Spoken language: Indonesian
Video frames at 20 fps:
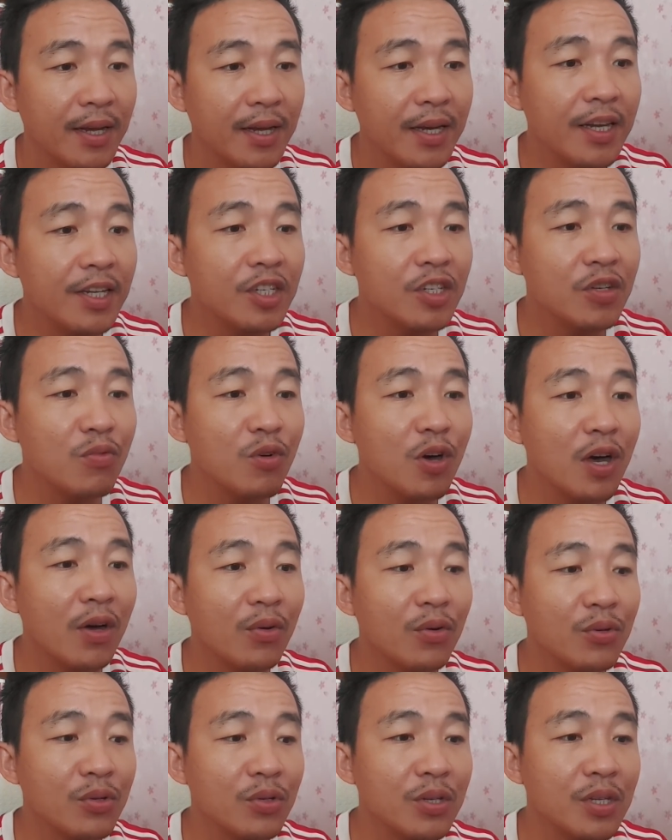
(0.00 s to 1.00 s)
Ini semua
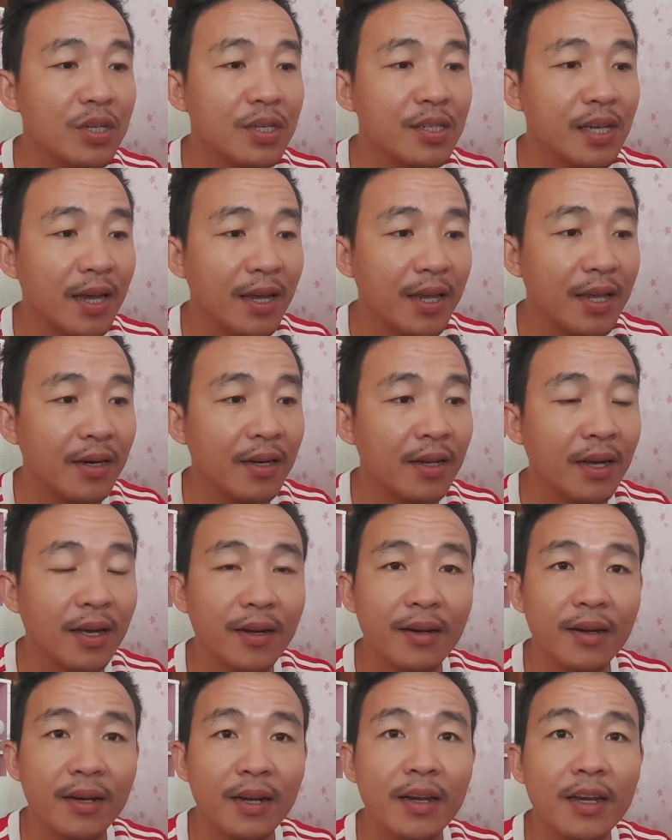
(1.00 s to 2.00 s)
harus
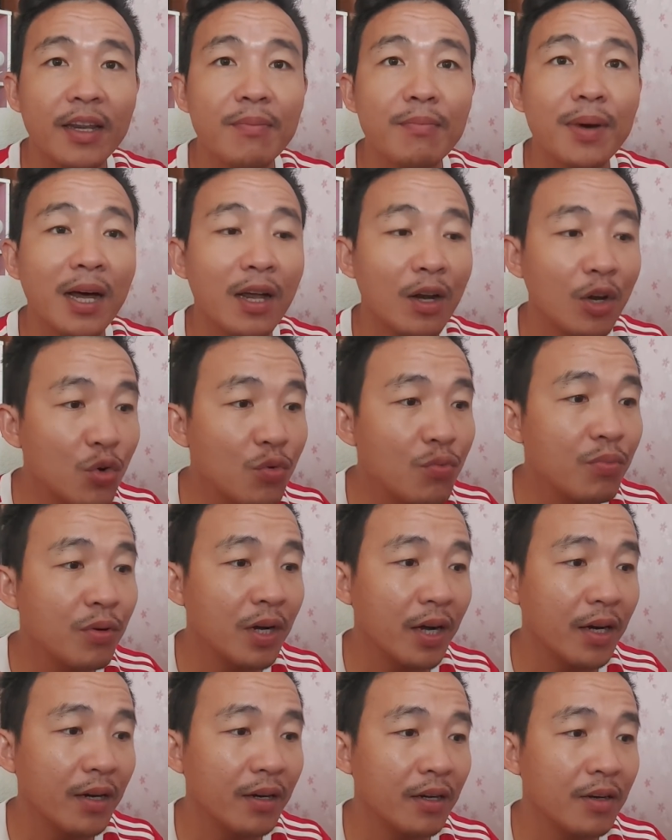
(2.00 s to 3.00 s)
dizahirkan dan
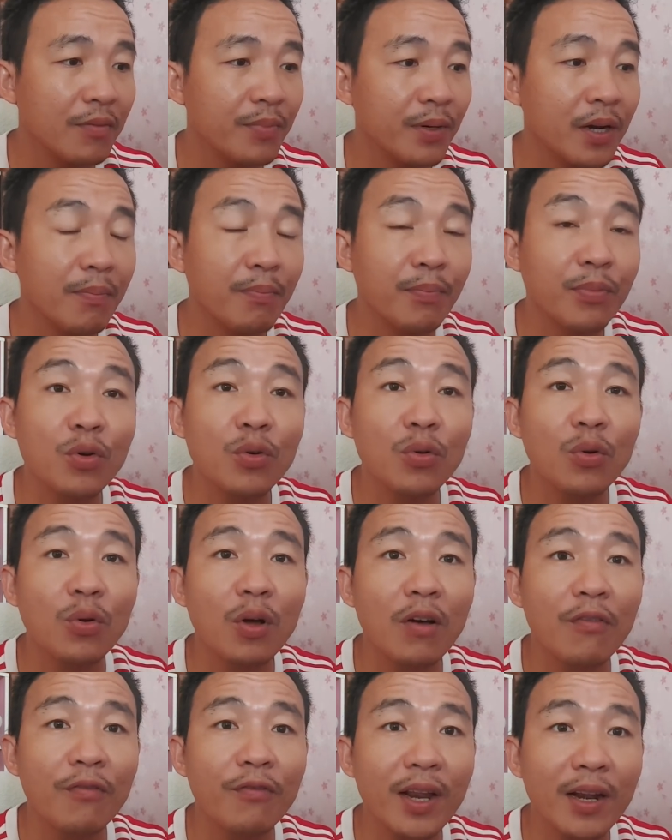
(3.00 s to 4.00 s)
dimaklumkan kepada
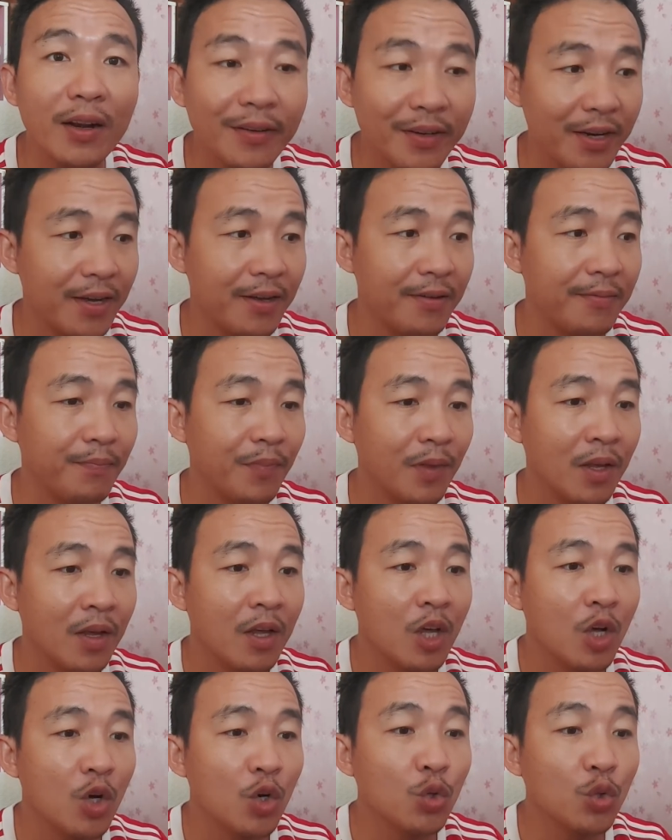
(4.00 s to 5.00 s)
peneroka Velda
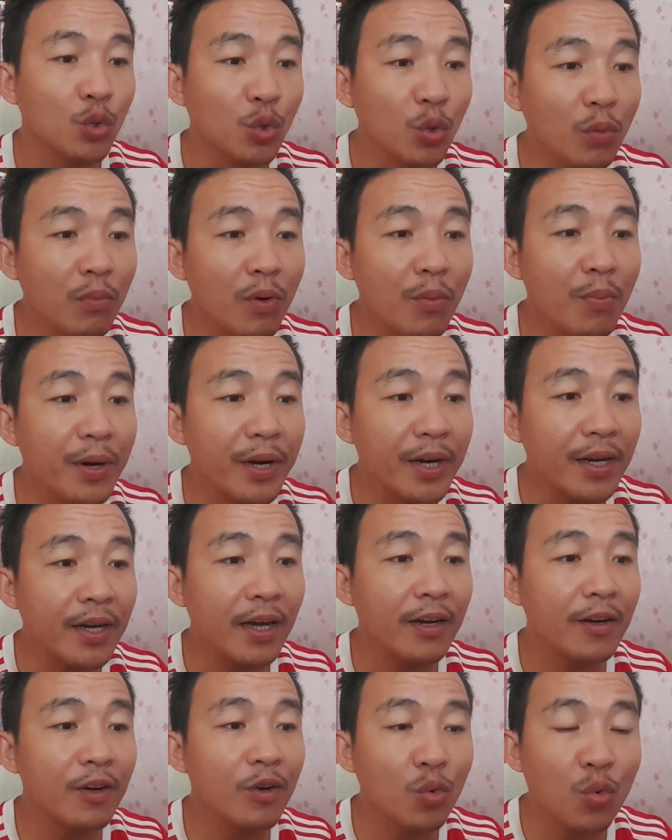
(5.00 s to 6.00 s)
untuk
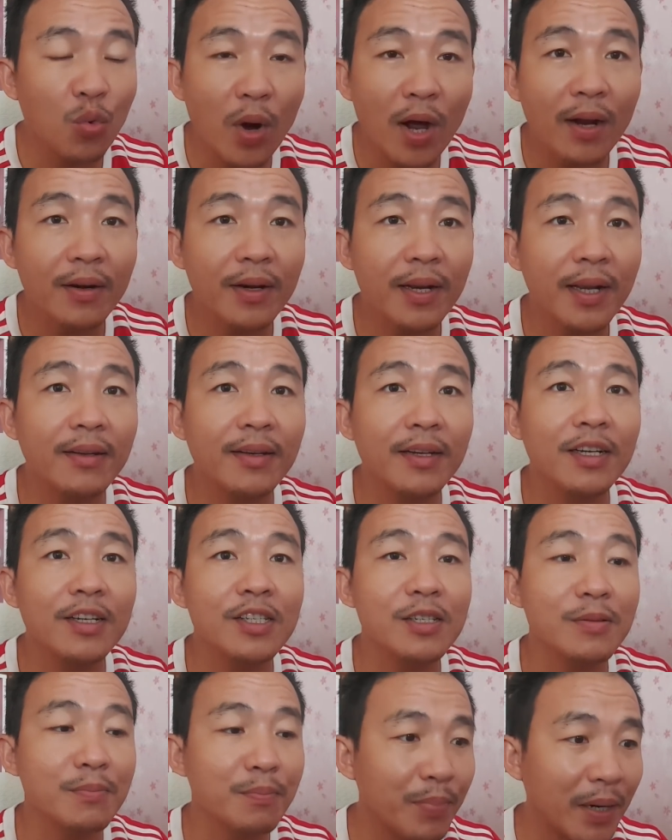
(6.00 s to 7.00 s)
memberikan ruang dan
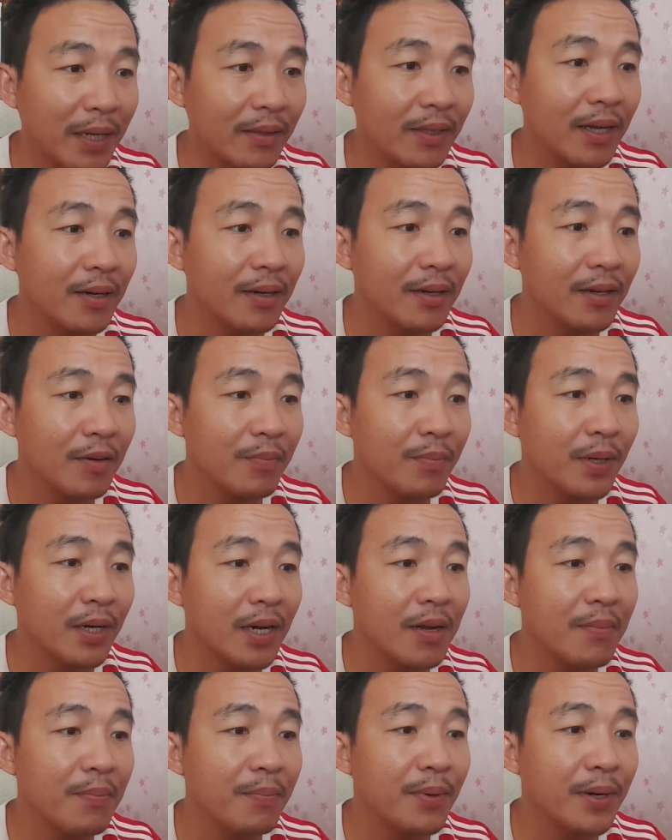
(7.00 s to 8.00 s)
kesempatan
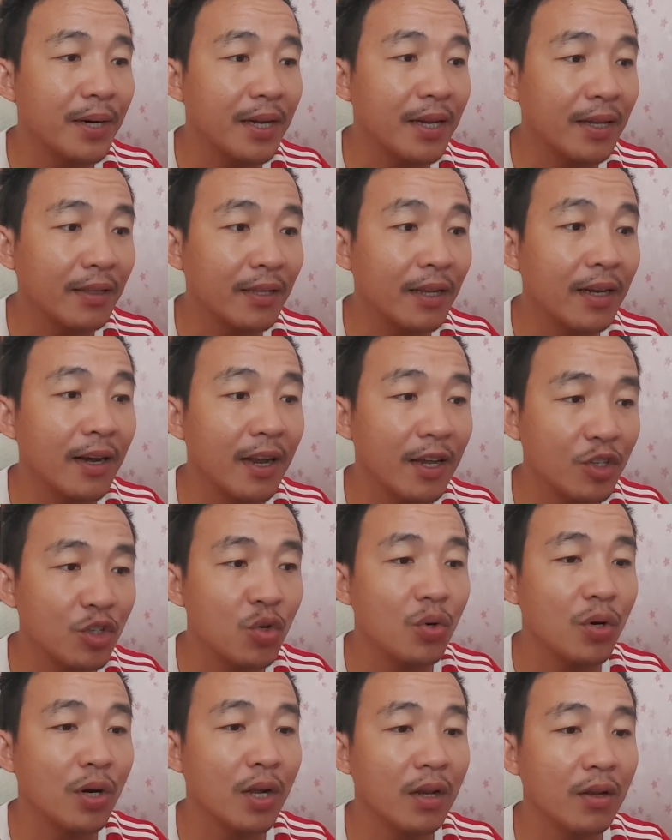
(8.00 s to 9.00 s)
kepada Perikatan
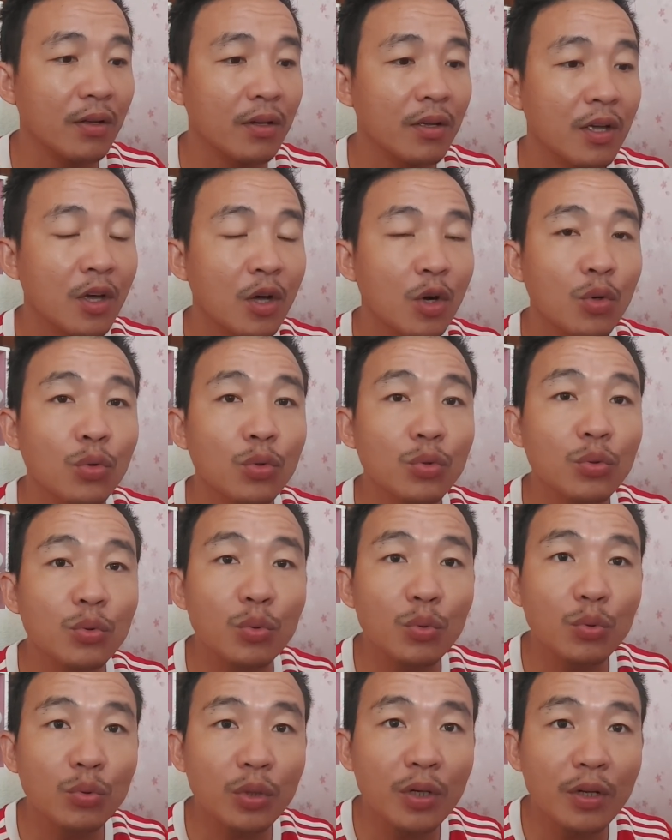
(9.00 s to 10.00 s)
Nasional
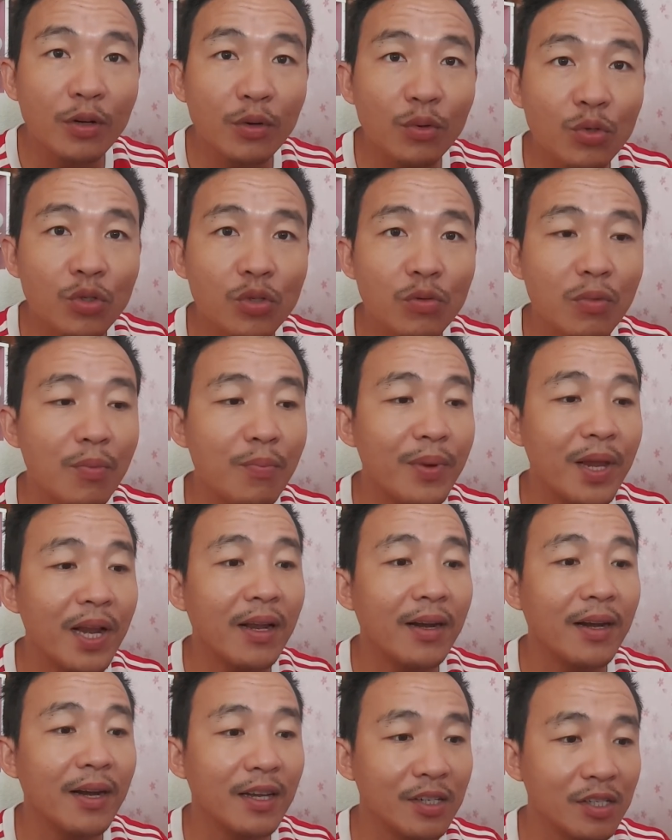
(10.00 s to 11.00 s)
untuk terus
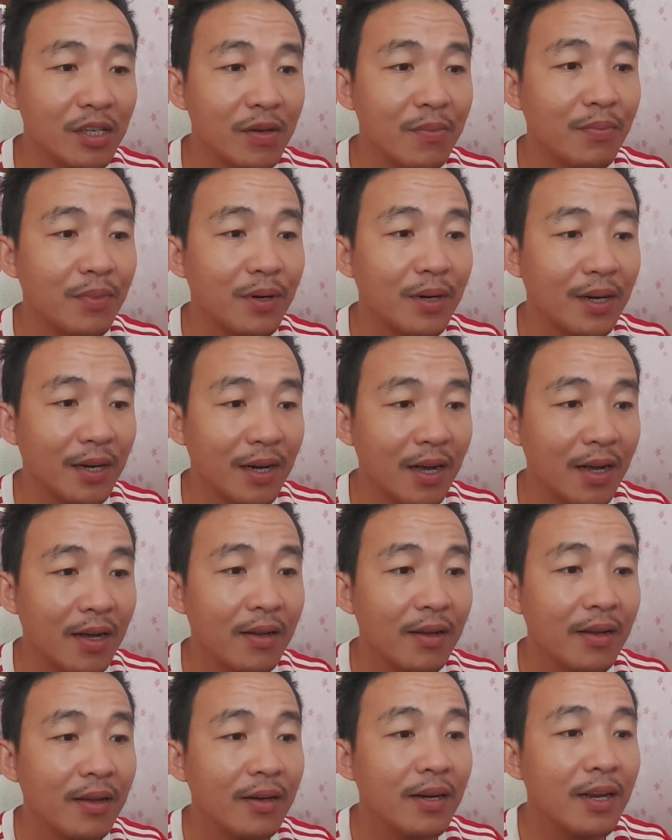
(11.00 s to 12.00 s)
membela nasib
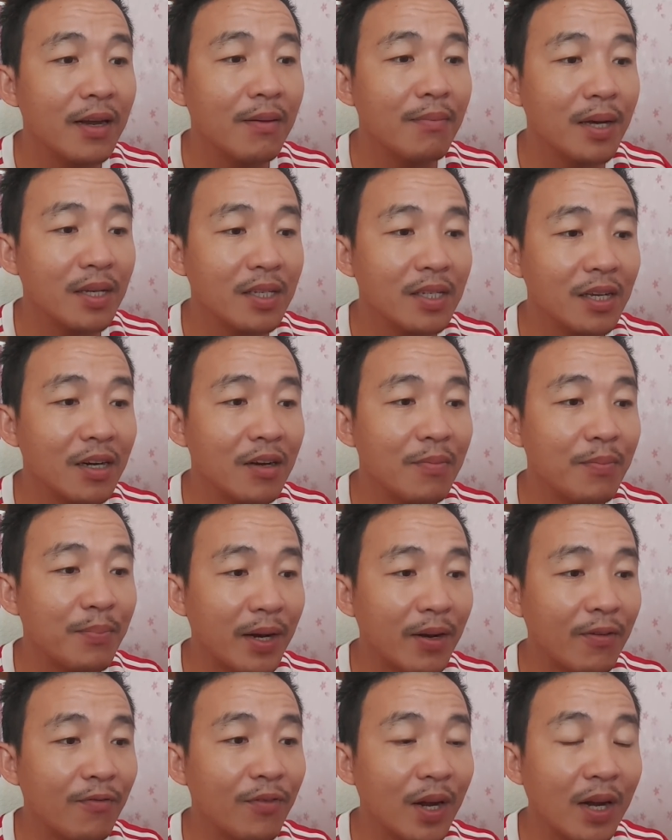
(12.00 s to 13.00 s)
mereka dan masa
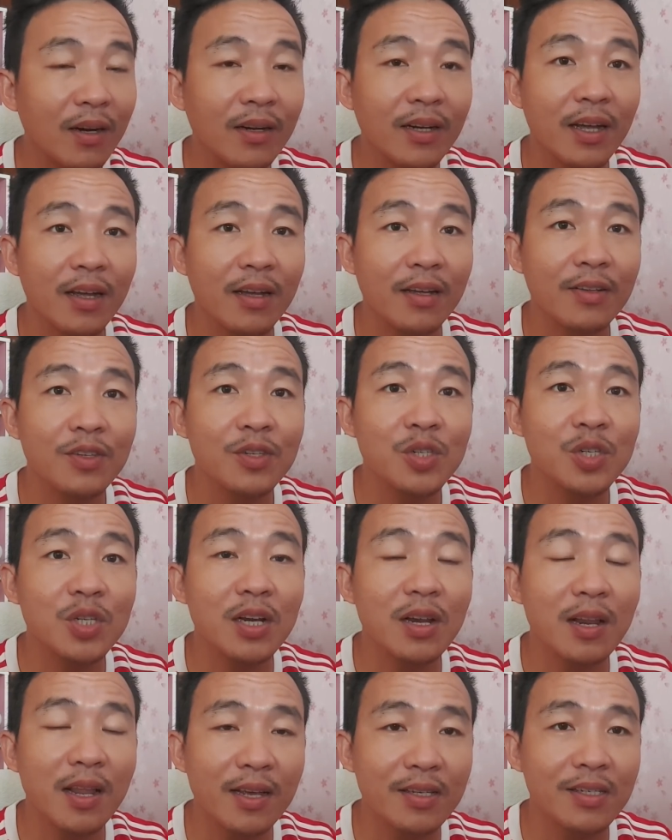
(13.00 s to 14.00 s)
depan Velda
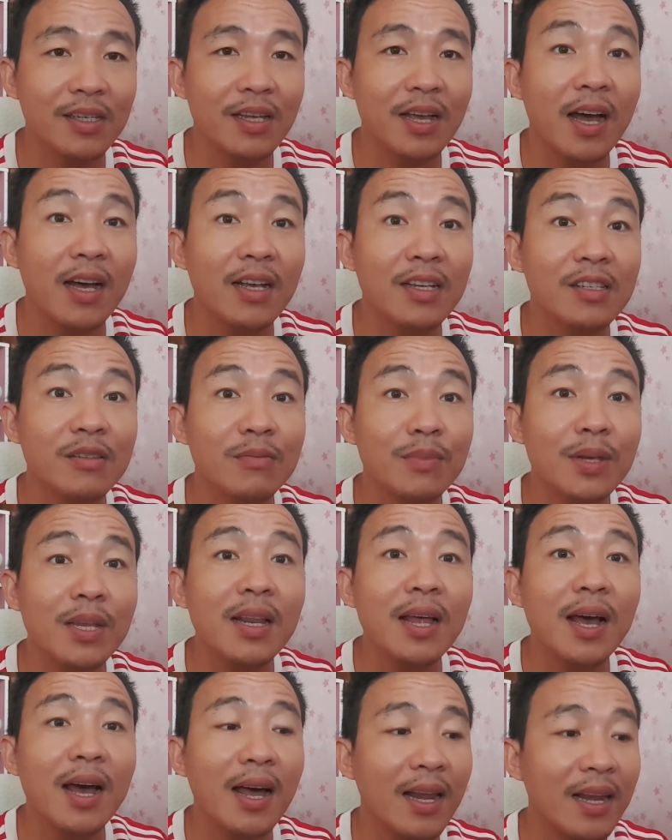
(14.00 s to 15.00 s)
jelas
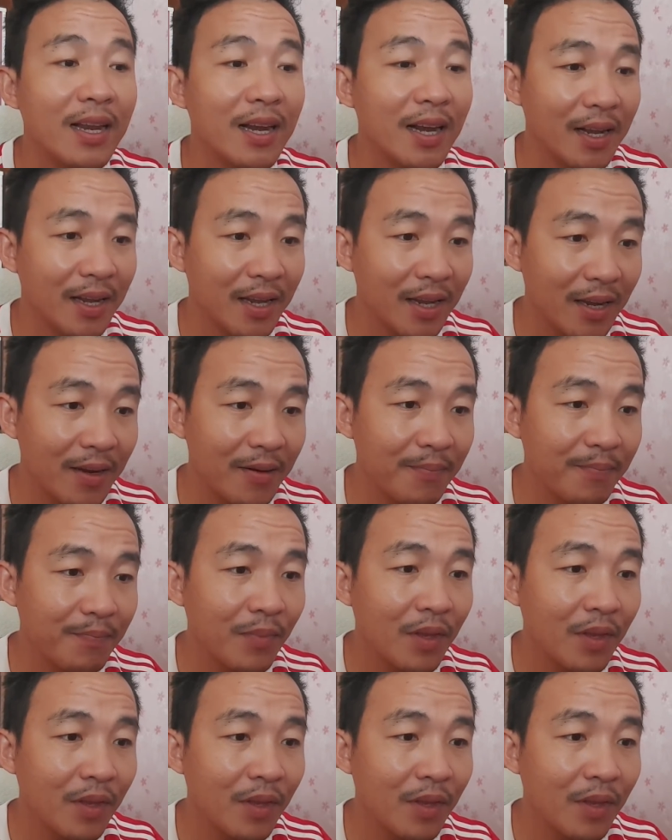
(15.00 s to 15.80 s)
Azmin Ali lagi.